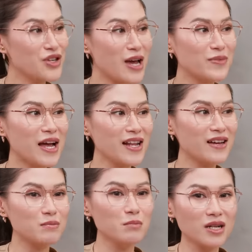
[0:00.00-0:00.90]
cho em thấy
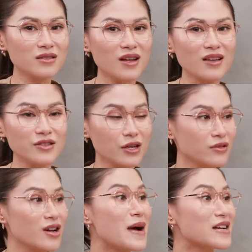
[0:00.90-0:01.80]
là mình nên giữ
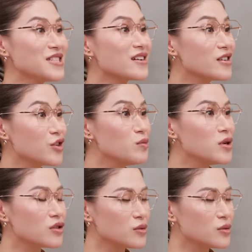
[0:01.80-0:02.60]
những cái bản sắc riêng của mình